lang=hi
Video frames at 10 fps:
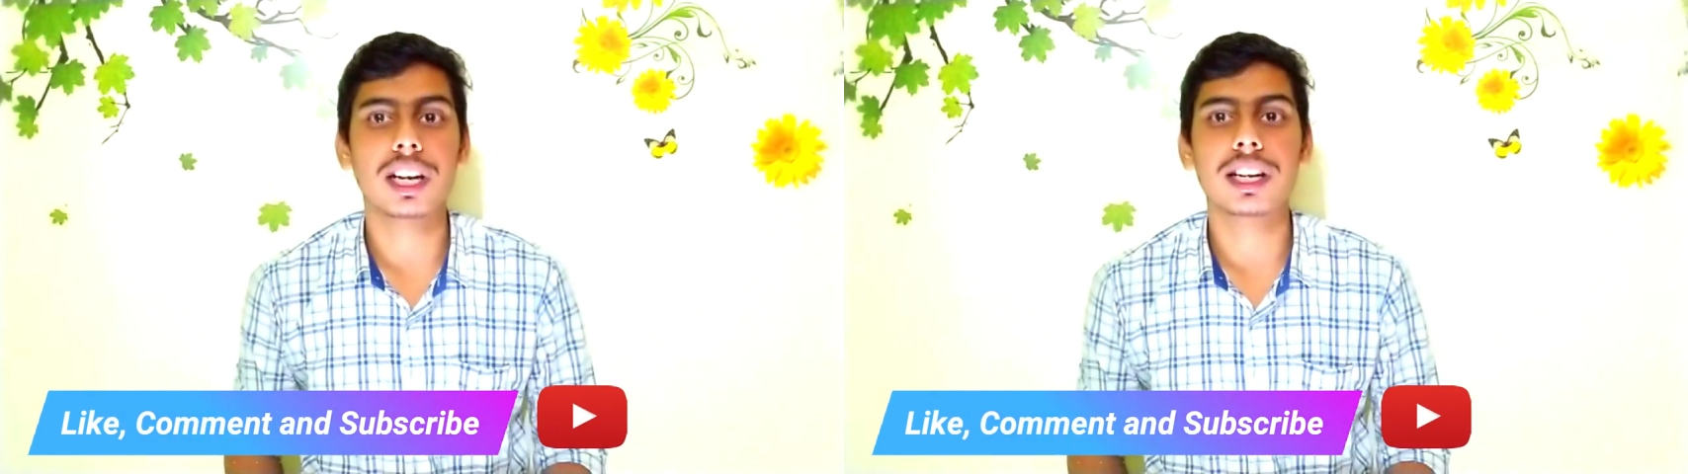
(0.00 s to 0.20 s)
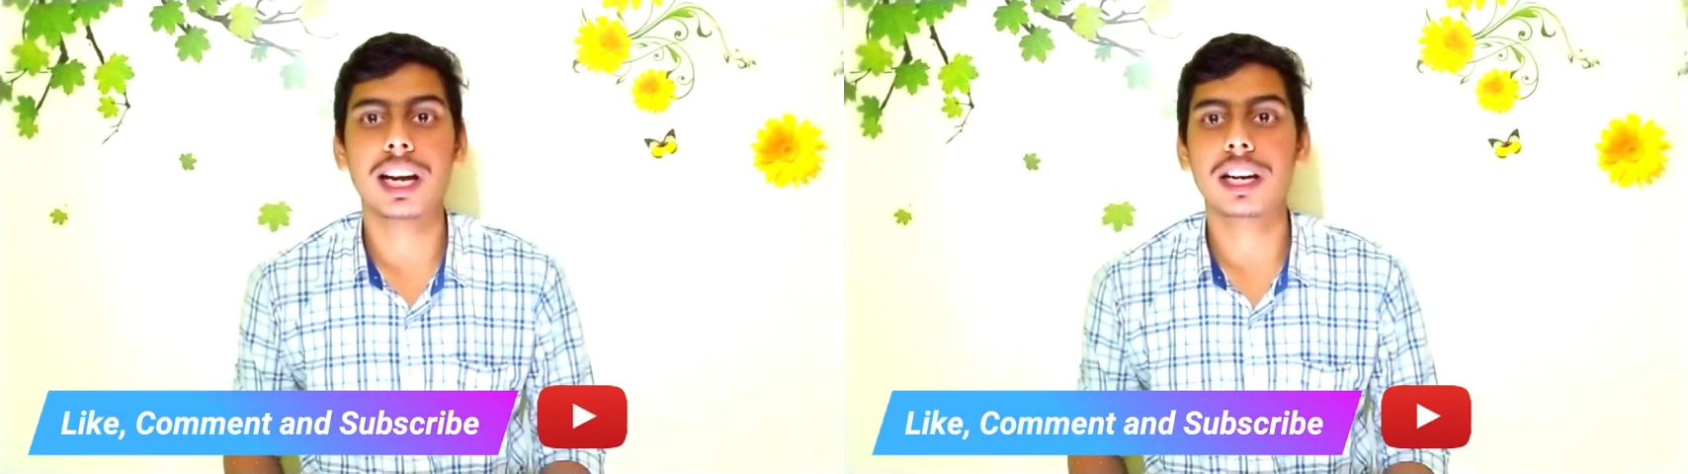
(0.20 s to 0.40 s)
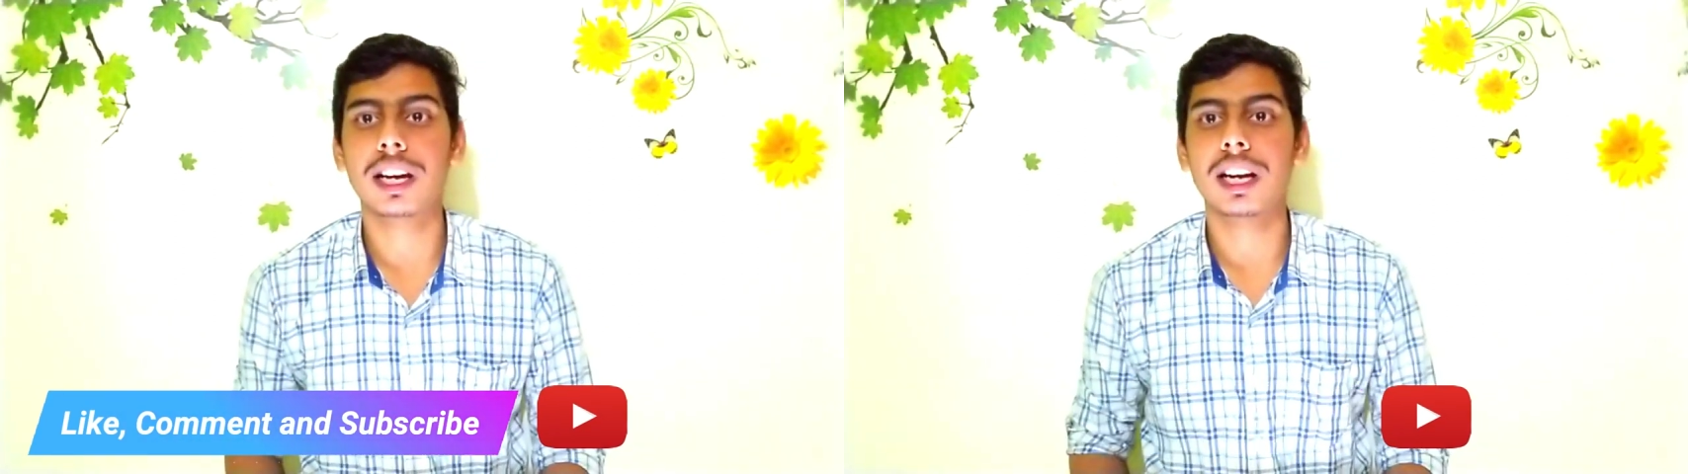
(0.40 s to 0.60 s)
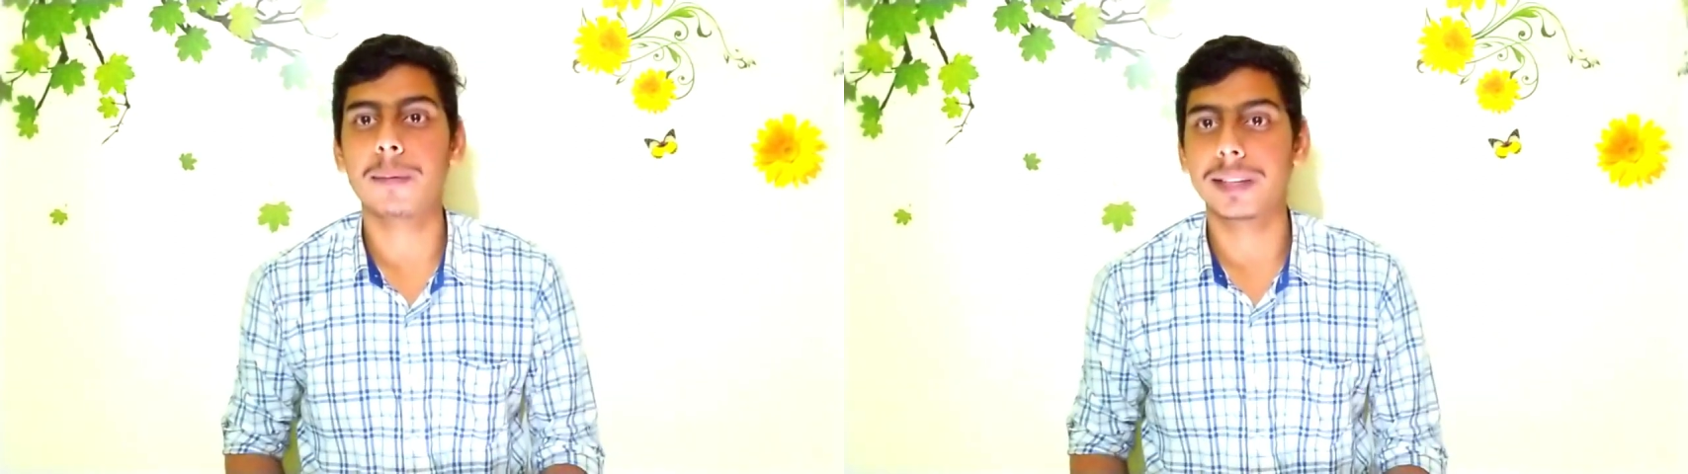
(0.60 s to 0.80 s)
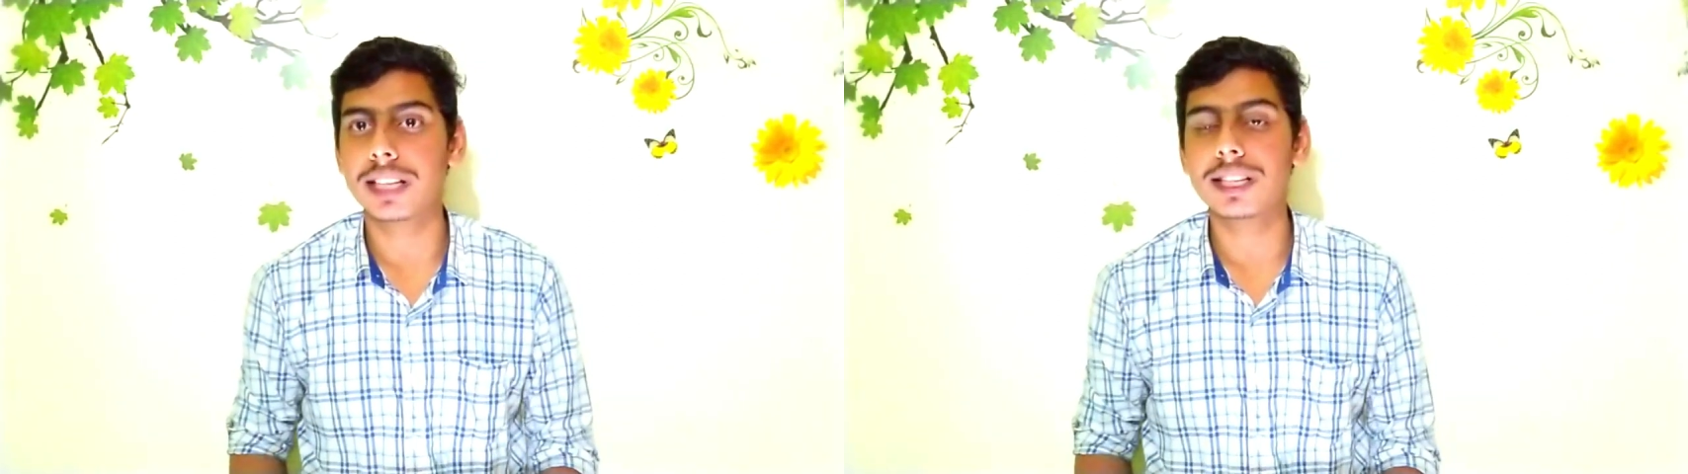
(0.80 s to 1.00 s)
क्रेडिट कार्ड का
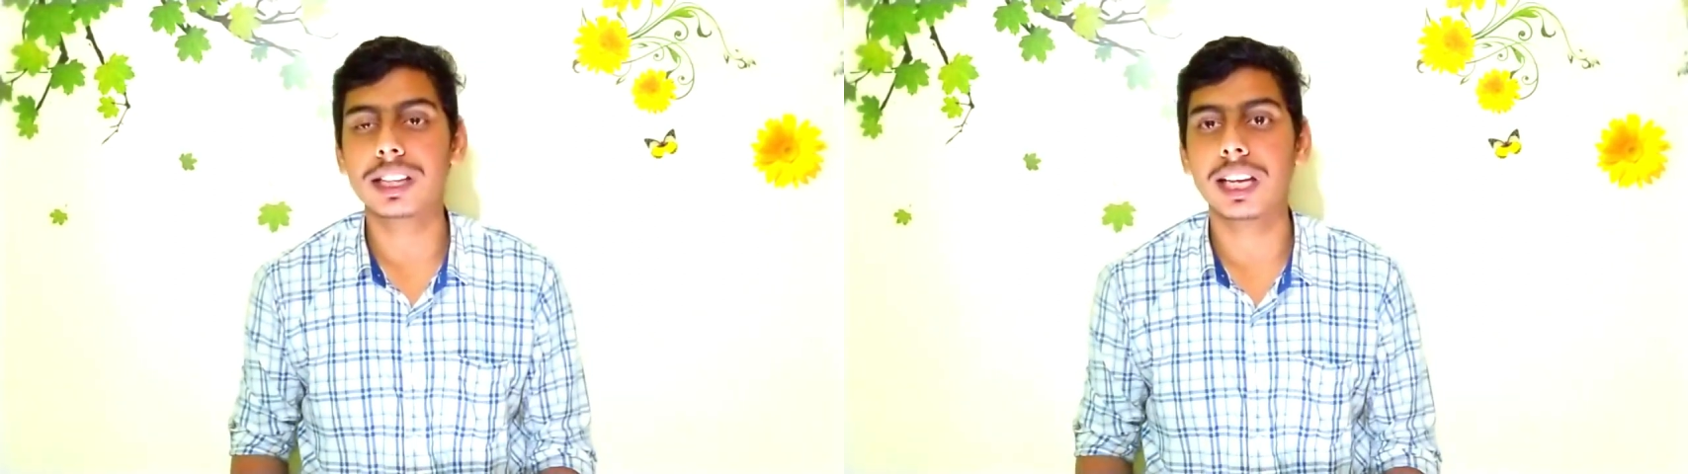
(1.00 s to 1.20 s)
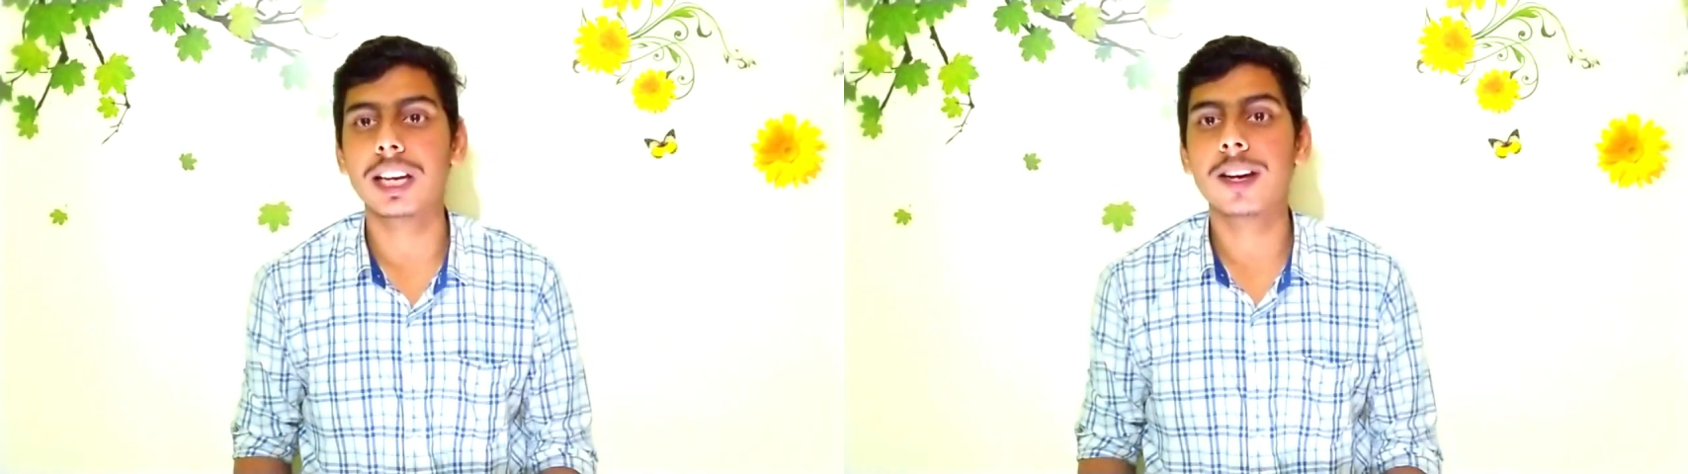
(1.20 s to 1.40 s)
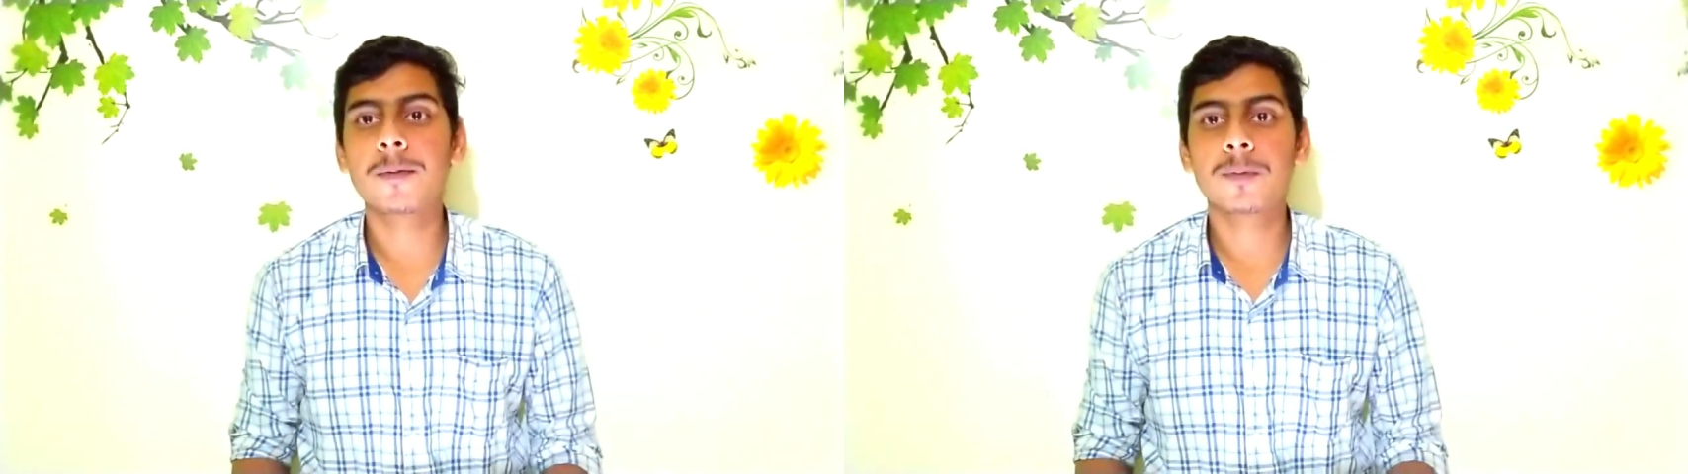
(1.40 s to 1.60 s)
नाम बता सकते हैं